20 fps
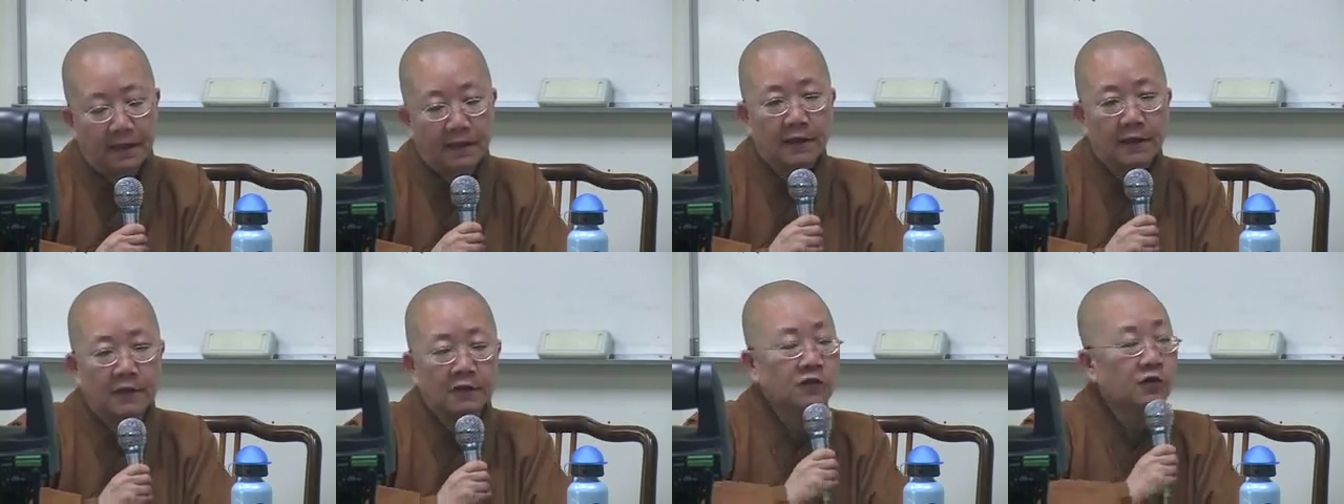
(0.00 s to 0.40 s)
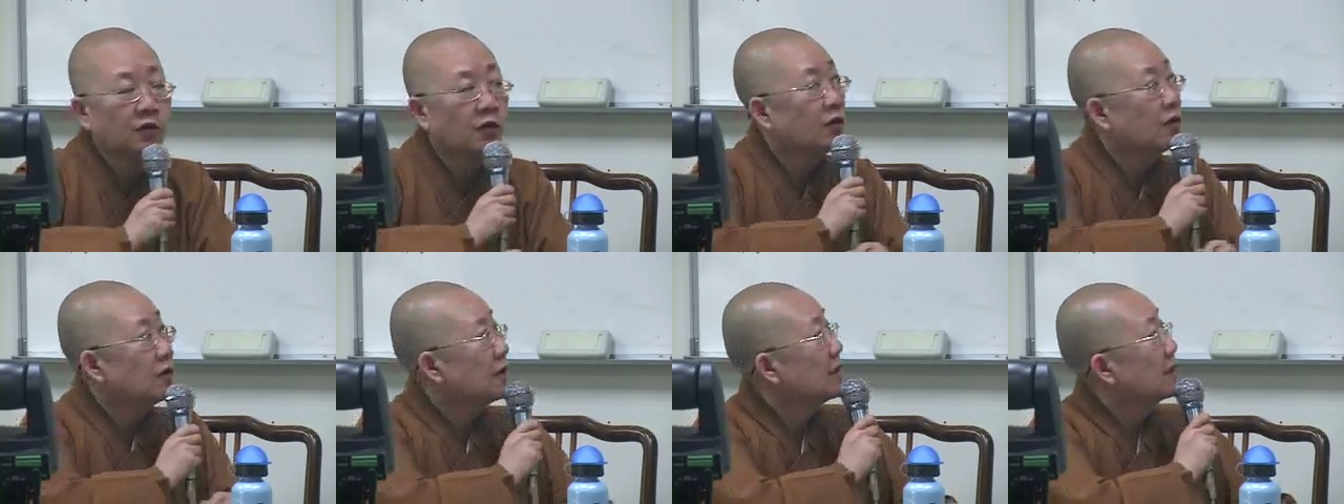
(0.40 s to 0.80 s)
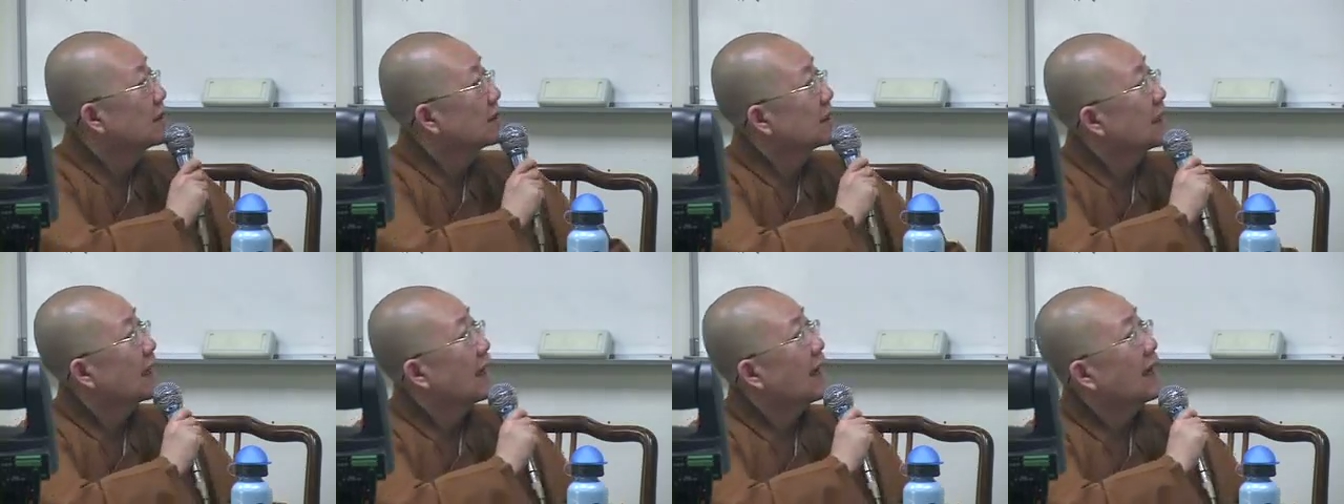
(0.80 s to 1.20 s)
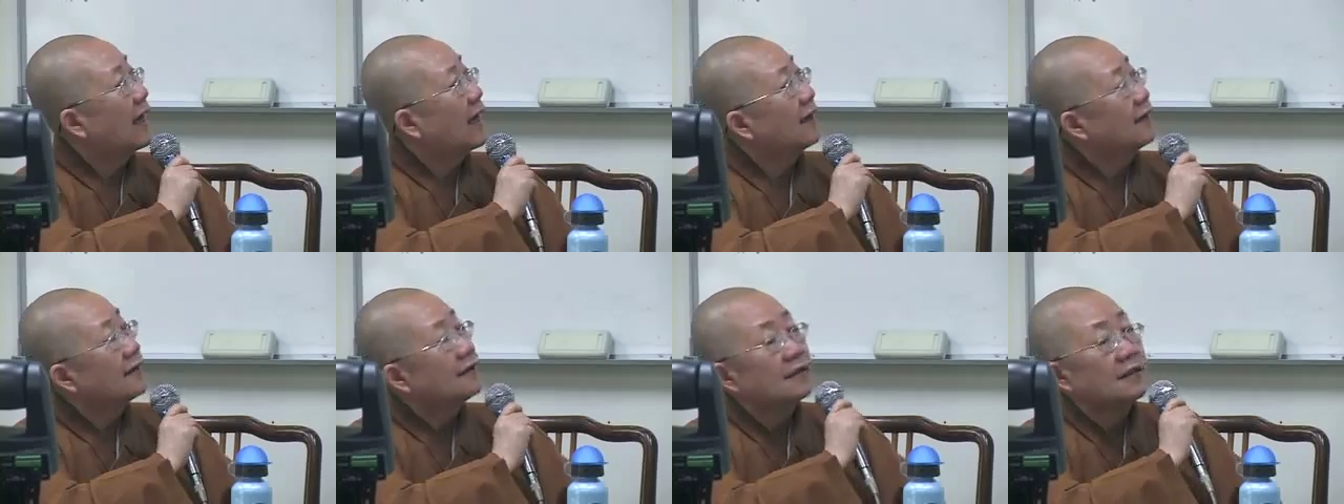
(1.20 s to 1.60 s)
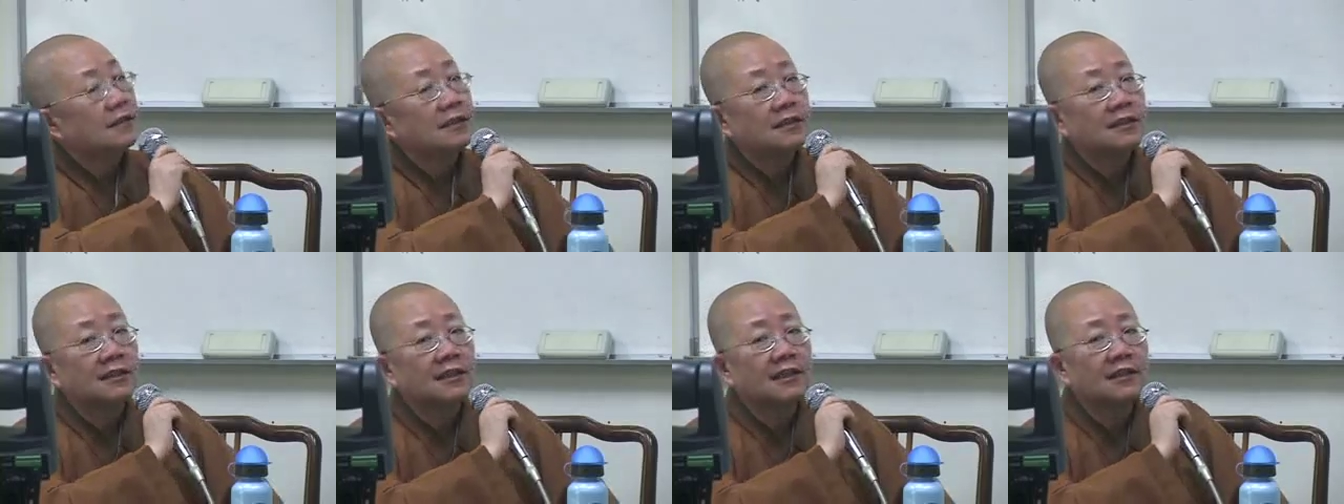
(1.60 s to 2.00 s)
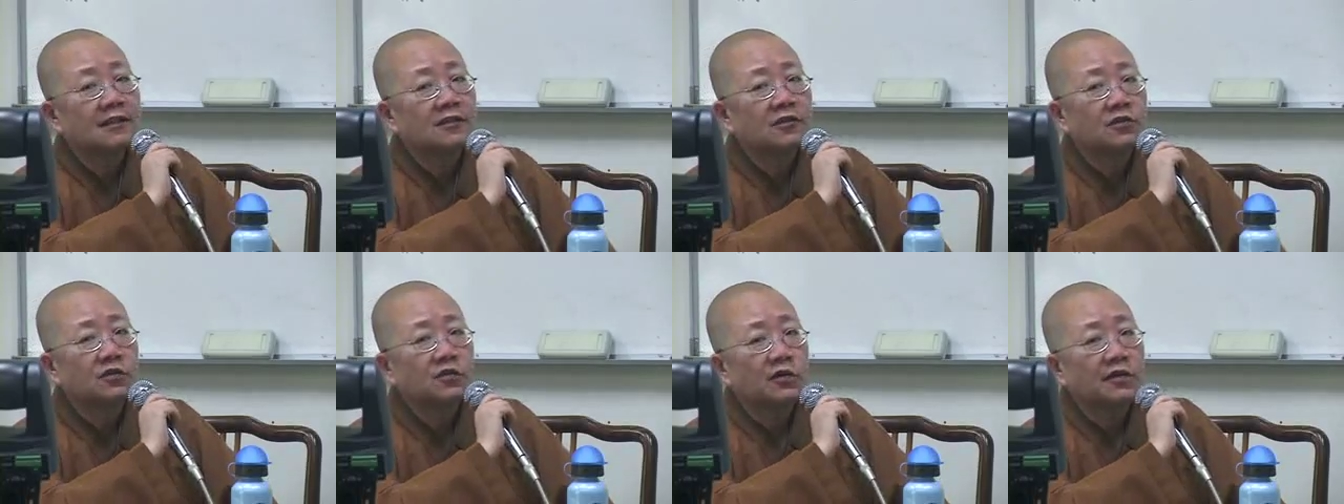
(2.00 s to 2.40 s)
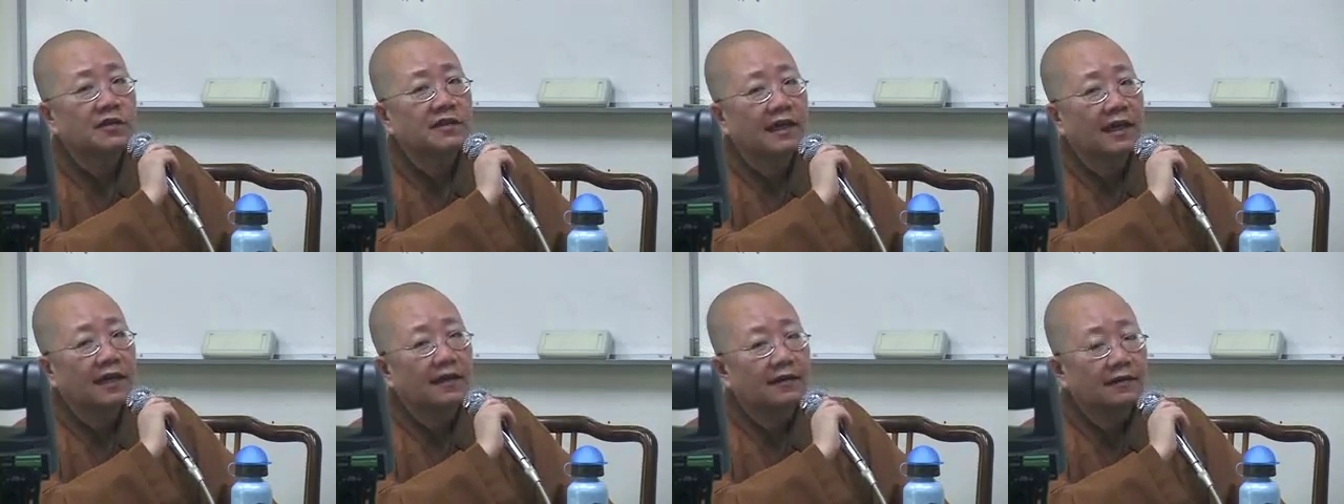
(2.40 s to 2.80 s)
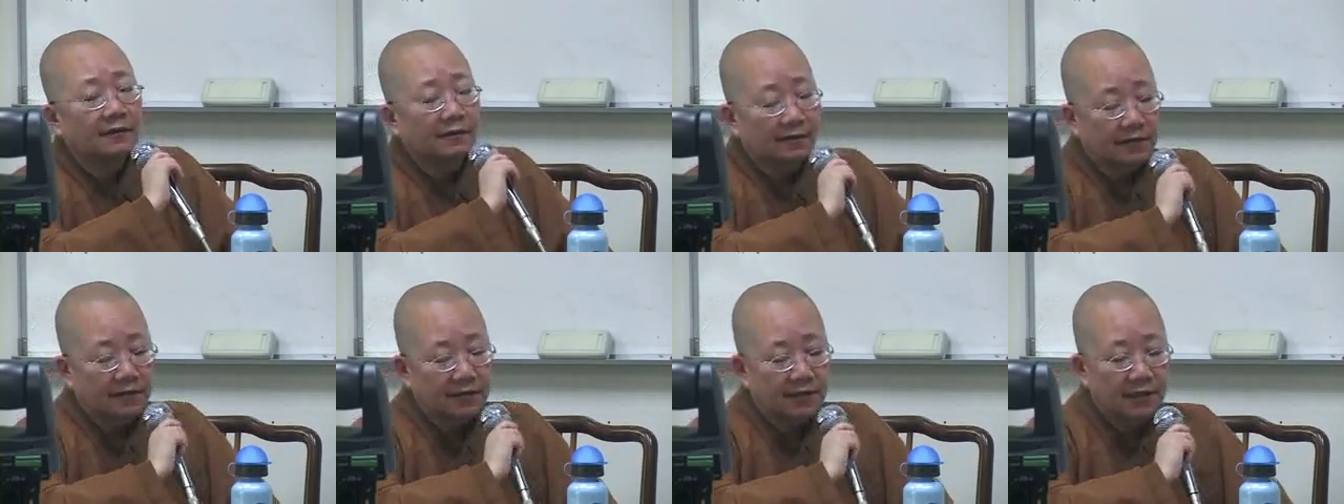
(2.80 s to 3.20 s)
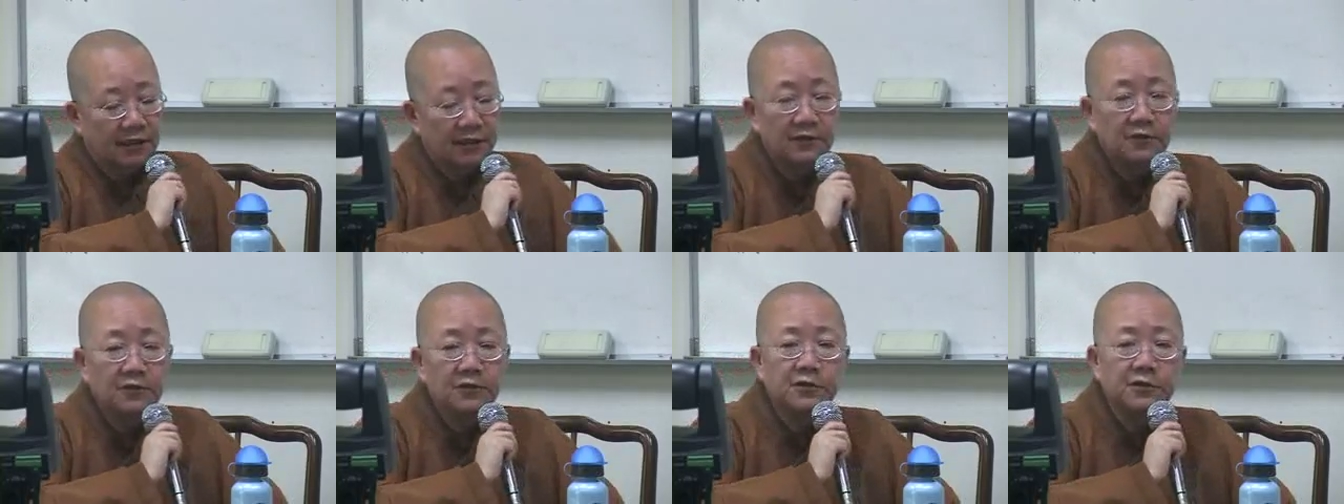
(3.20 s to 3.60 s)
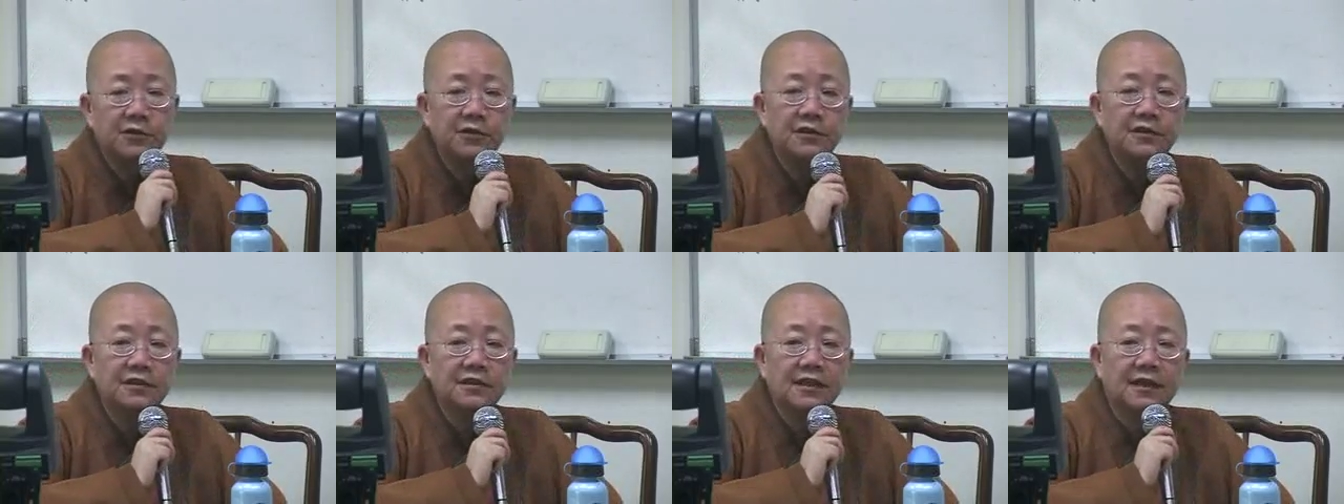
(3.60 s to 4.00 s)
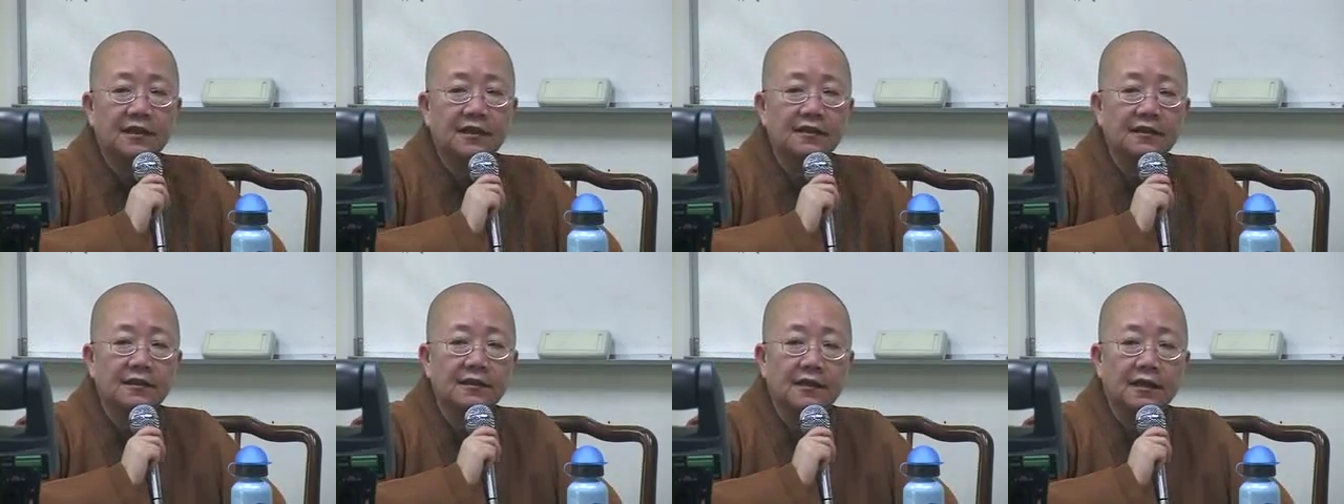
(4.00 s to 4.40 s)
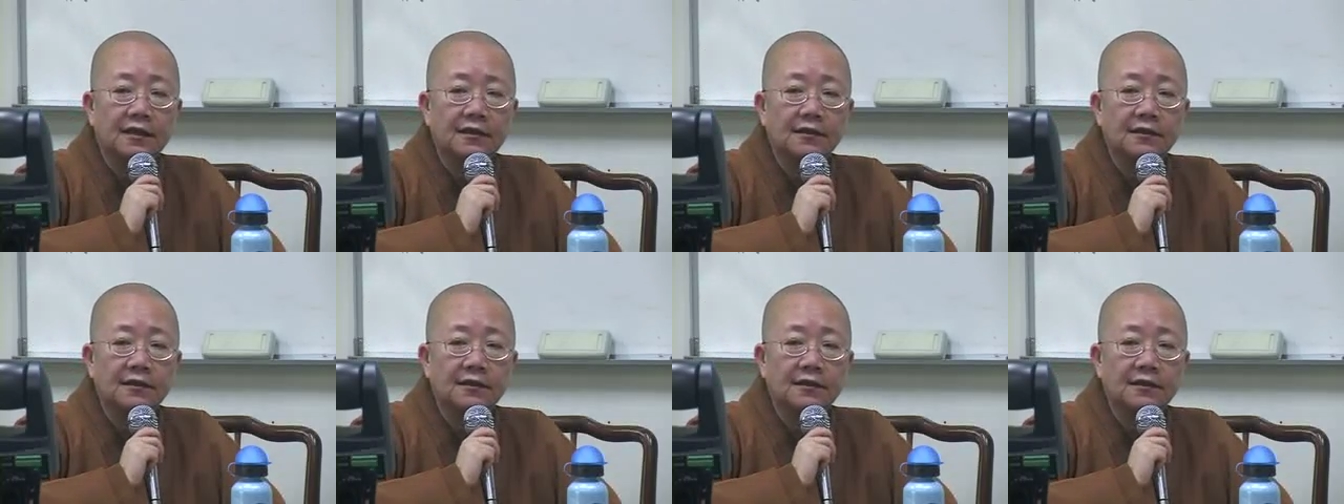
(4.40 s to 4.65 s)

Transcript: 比如说，她生所在，身居在这个人